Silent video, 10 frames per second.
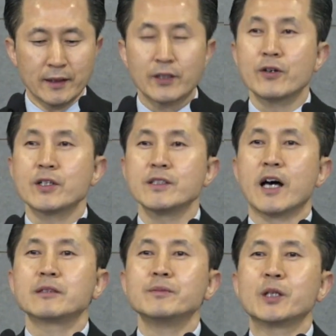그런 것이
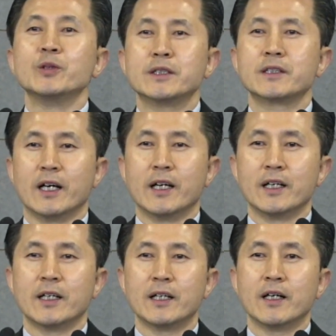나름대로
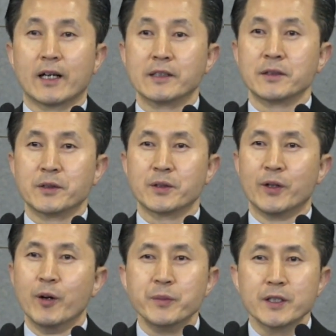있다라는 거죠.
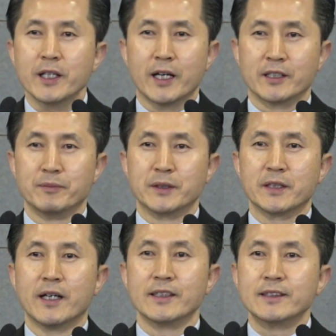없는 게
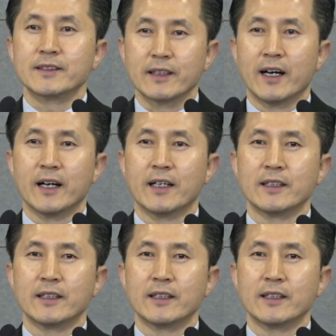아닙니다. 있다.